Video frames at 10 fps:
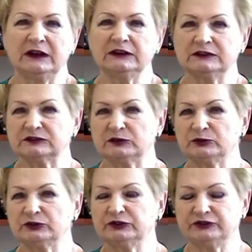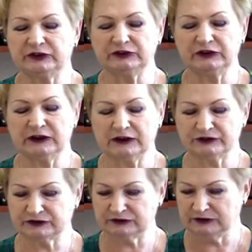a jest to młody
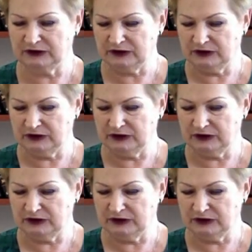dziennikarz, y,